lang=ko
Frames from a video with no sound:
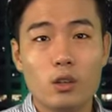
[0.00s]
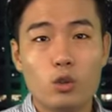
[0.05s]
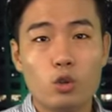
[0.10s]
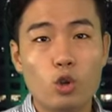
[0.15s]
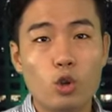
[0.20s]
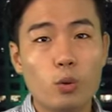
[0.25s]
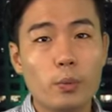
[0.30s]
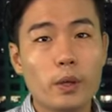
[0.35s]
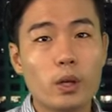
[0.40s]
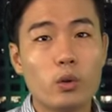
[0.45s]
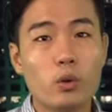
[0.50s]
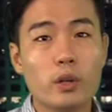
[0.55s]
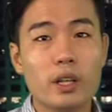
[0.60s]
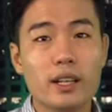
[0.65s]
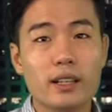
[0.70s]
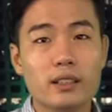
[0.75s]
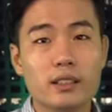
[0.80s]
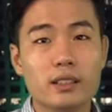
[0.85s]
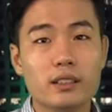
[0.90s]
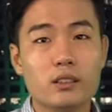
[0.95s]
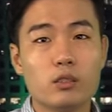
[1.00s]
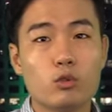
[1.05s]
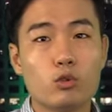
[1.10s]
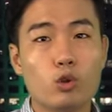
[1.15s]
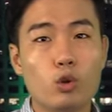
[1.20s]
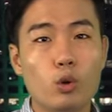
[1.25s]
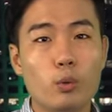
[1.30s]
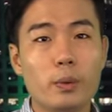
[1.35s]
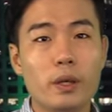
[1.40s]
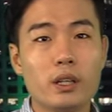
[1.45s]
후오비 코리아는
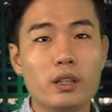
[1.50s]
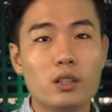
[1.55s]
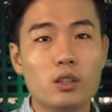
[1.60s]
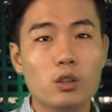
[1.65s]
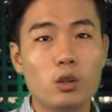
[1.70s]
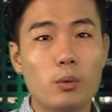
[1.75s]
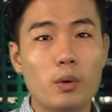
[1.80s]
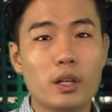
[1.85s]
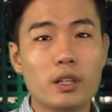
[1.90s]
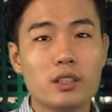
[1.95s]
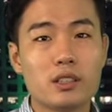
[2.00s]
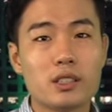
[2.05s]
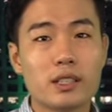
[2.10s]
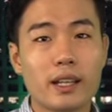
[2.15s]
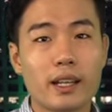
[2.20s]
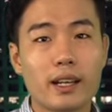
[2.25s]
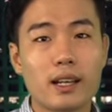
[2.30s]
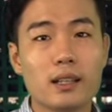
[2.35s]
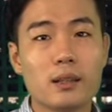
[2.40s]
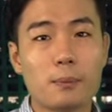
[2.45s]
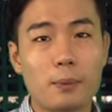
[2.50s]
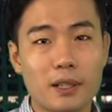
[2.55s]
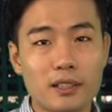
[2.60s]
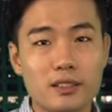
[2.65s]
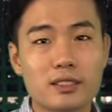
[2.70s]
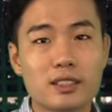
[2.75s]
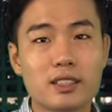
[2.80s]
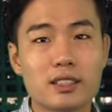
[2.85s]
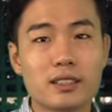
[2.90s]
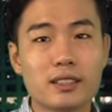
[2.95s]
후오비글로벌이 진행한
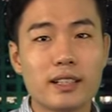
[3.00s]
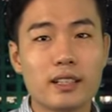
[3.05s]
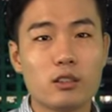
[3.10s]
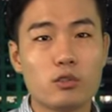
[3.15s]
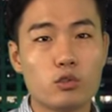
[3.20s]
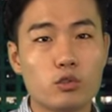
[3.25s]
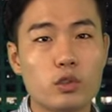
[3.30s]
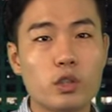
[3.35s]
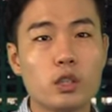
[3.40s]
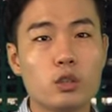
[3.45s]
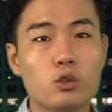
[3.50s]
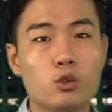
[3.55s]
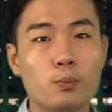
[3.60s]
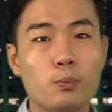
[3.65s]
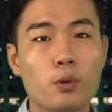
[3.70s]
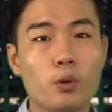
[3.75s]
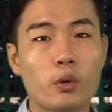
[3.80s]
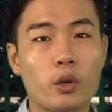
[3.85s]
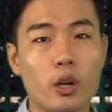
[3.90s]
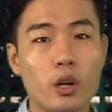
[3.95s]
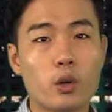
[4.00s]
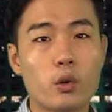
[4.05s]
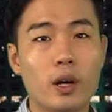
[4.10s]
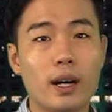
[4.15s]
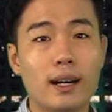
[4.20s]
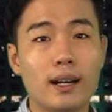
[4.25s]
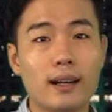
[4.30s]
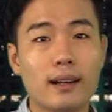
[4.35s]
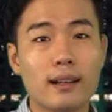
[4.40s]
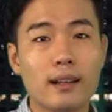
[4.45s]
패스트트랙 육 기 투표
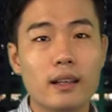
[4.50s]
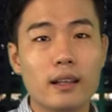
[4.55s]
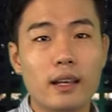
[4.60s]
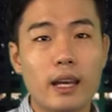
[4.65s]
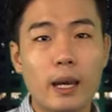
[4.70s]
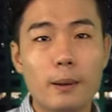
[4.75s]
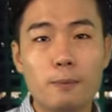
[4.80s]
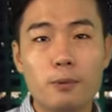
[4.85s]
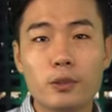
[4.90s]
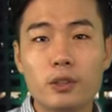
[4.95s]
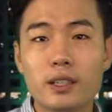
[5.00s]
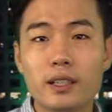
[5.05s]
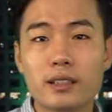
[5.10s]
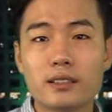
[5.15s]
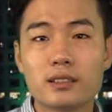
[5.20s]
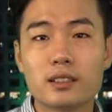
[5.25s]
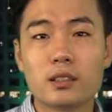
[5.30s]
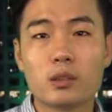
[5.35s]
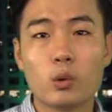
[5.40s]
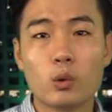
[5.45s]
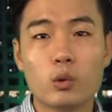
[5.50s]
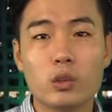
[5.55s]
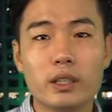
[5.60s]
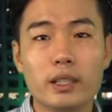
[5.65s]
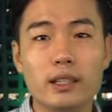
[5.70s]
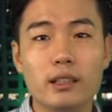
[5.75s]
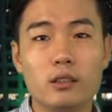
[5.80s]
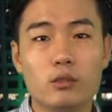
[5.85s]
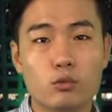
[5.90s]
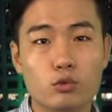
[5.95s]
결과 에프티엑스
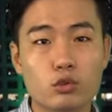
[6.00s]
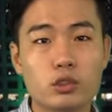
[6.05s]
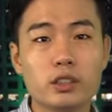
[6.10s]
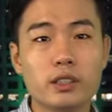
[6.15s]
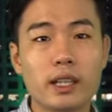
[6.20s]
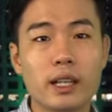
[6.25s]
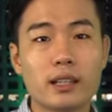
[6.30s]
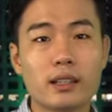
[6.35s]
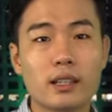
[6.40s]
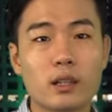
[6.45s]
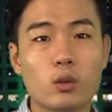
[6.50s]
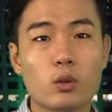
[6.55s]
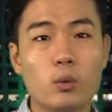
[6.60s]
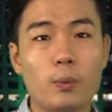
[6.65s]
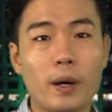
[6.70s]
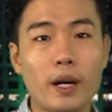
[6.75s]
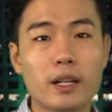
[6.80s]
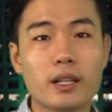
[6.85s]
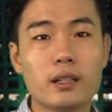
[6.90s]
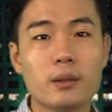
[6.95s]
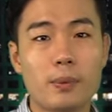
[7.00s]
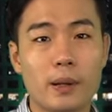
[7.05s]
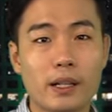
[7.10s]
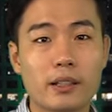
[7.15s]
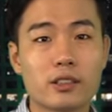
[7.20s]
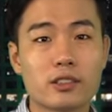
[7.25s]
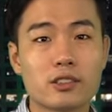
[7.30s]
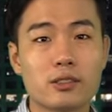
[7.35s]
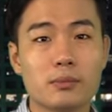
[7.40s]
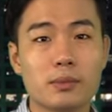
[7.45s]
토큰이 우승했다고 팔 일
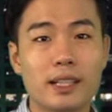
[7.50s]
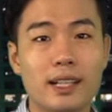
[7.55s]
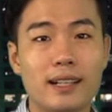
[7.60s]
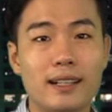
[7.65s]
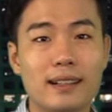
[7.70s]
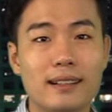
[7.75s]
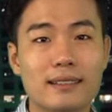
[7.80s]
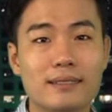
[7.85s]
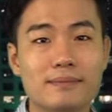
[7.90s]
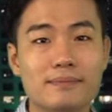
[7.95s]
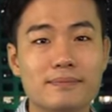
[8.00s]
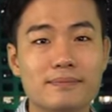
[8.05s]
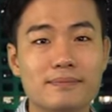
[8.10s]
밝혔습니다.